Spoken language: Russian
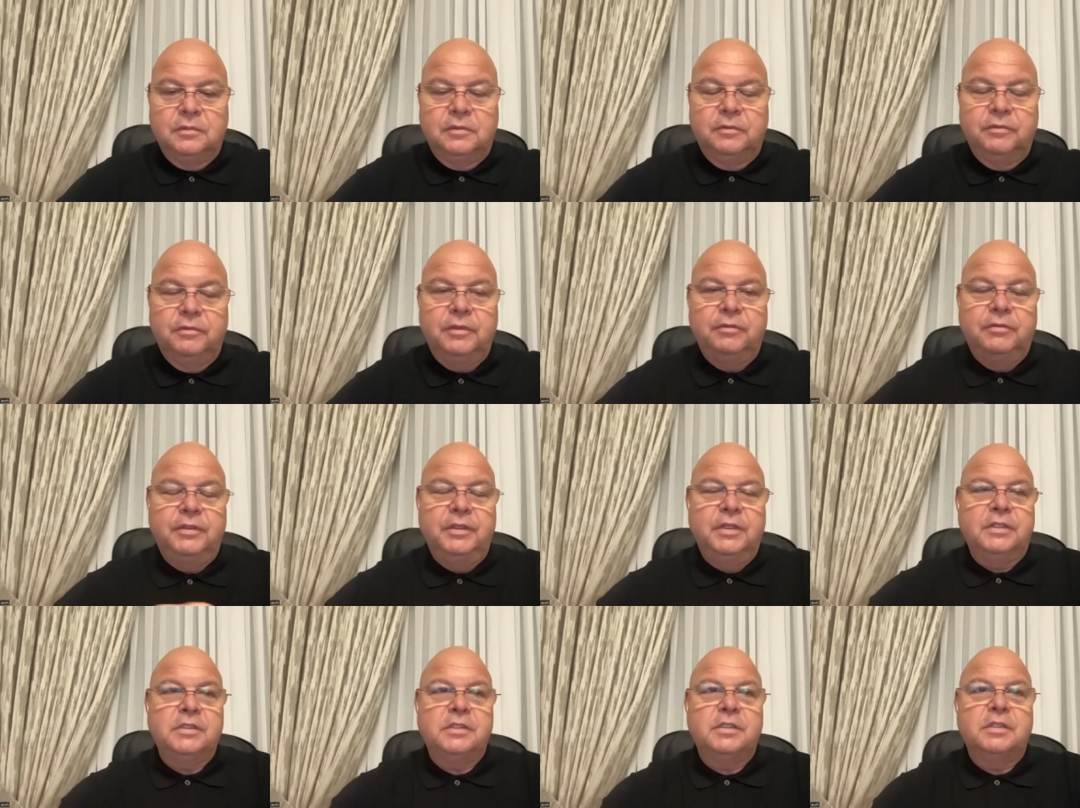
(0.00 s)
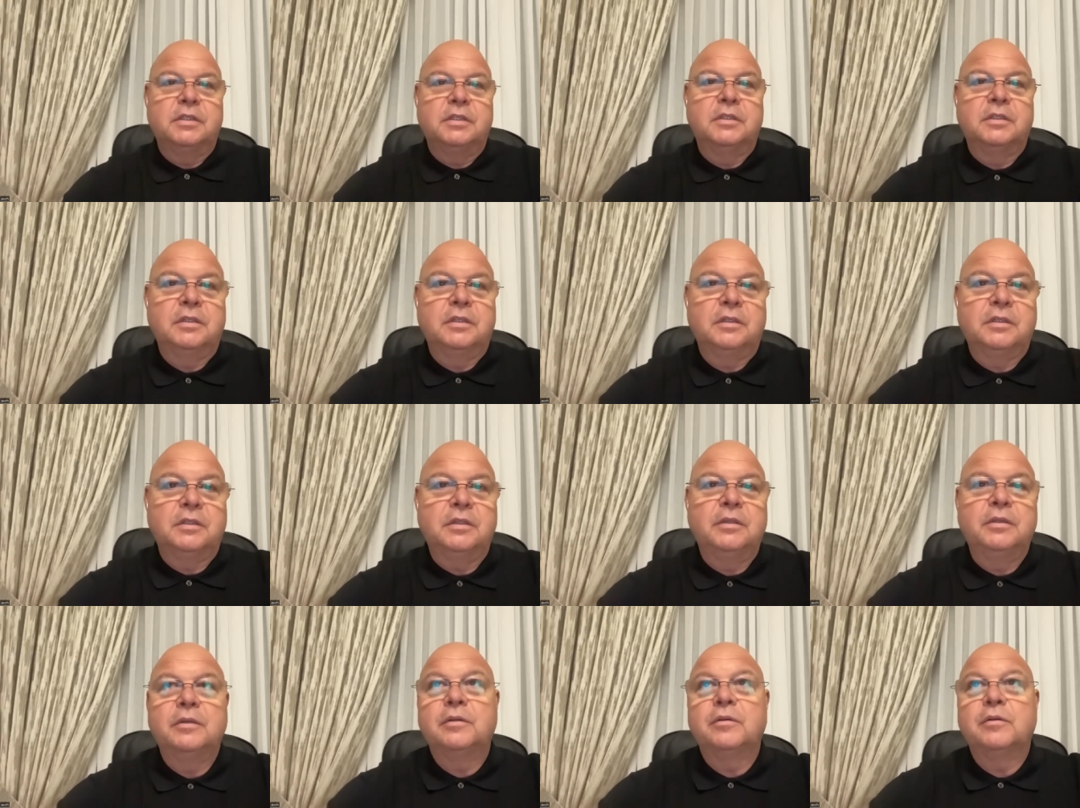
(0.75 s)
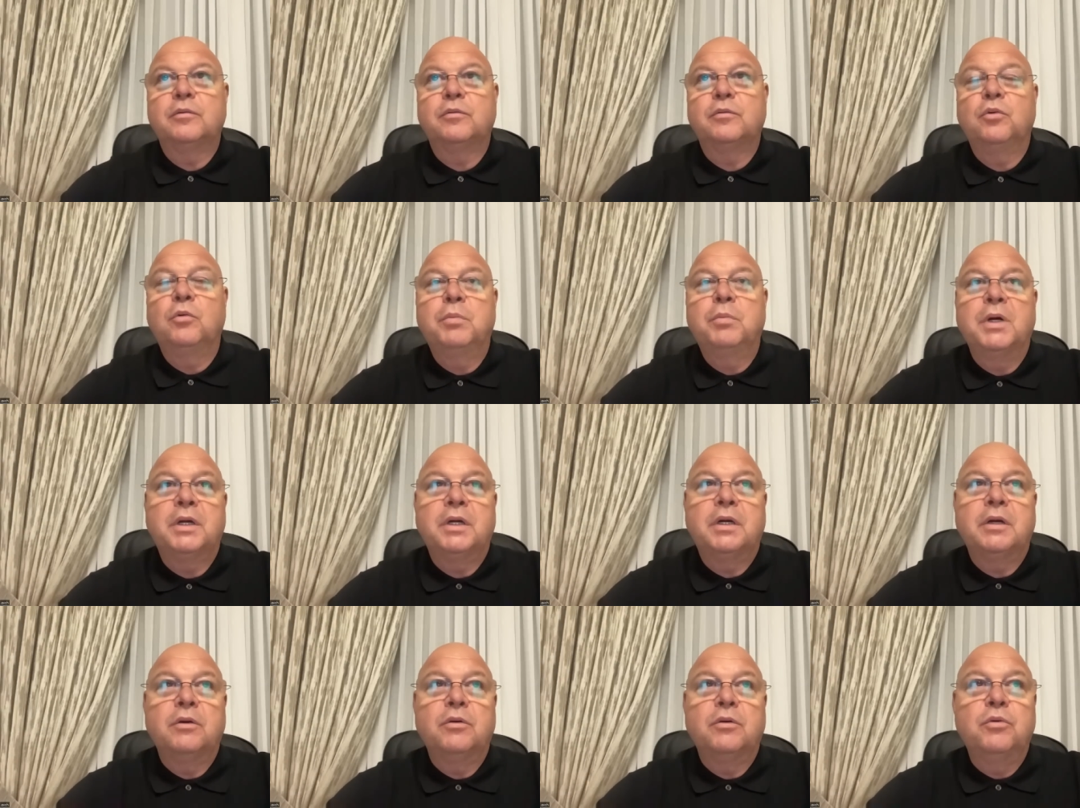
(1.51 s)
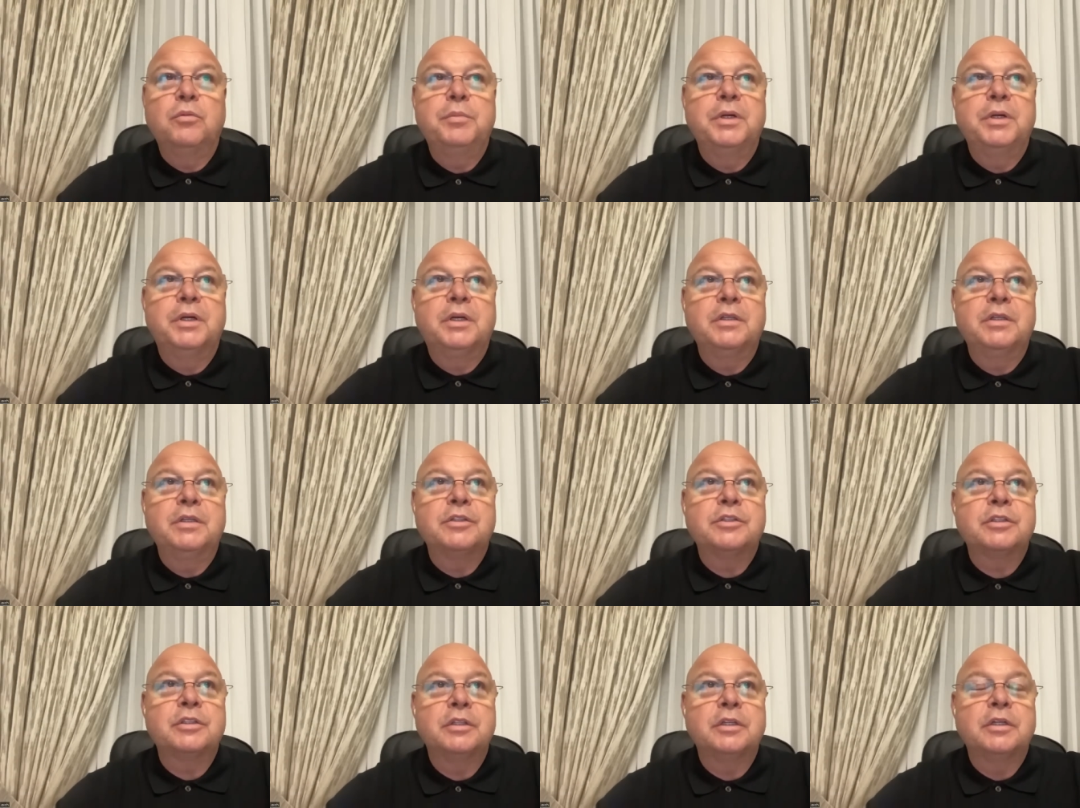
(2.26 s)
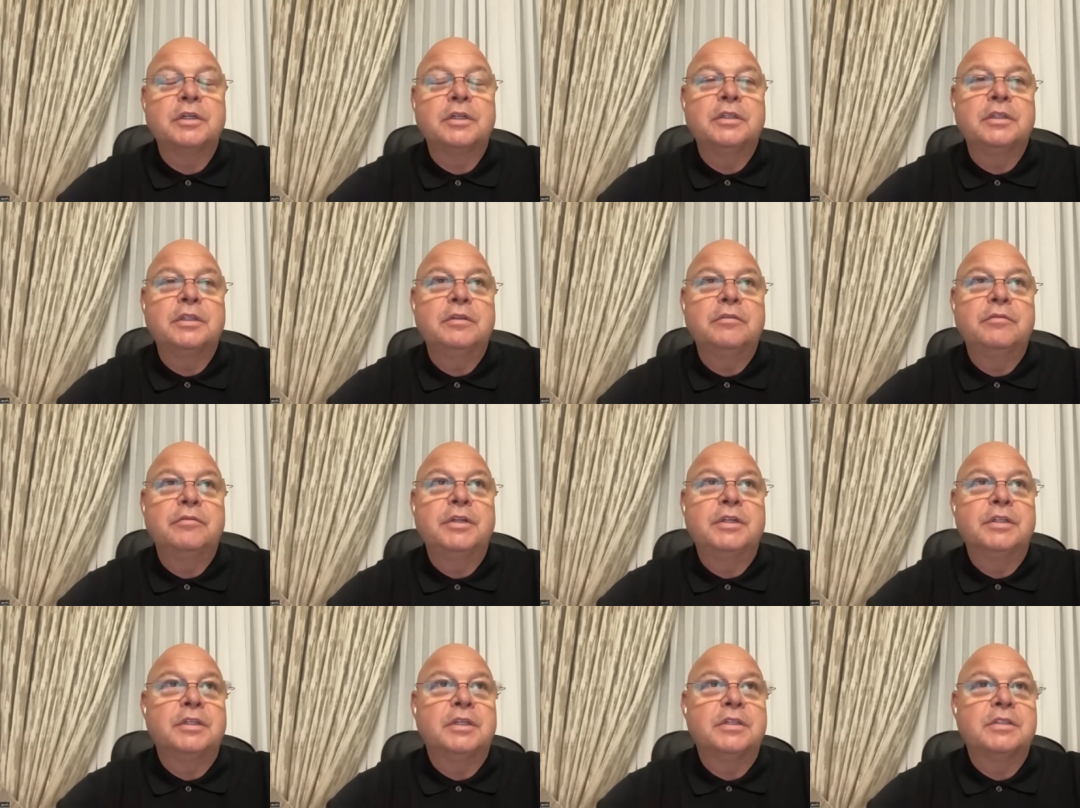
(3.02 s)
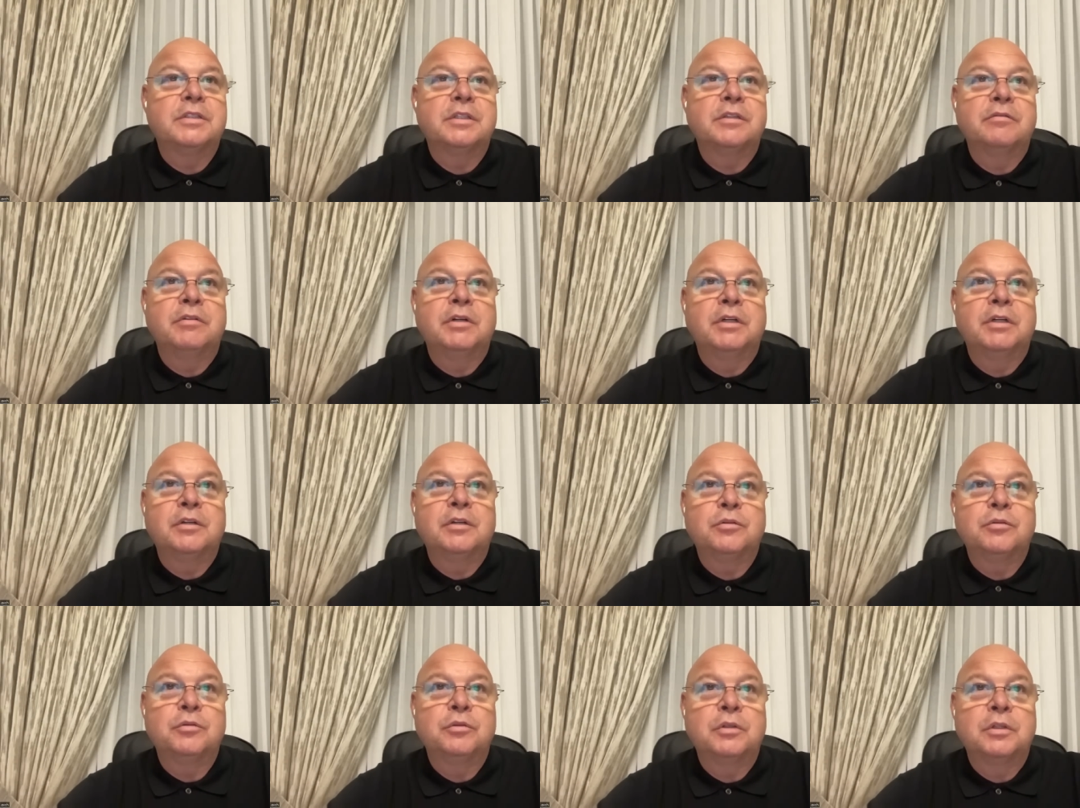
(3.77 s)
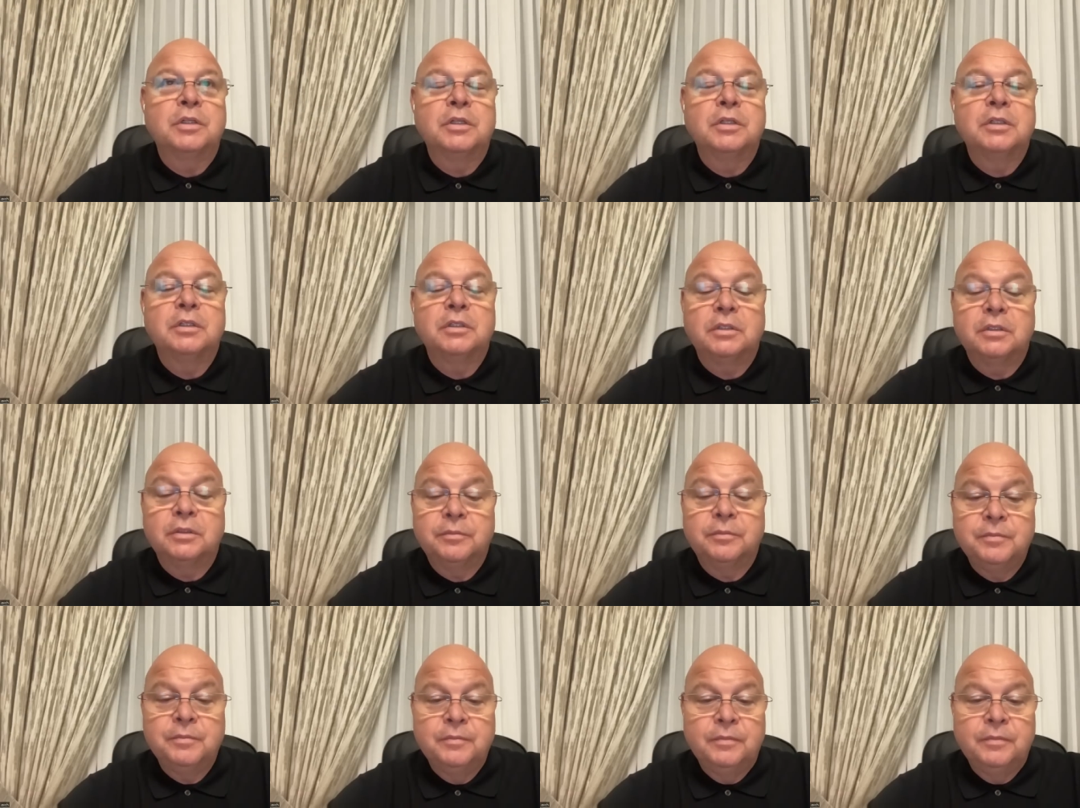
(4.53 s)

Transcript: две версии, и оба, обе, конечно, они вертятся вокруг э,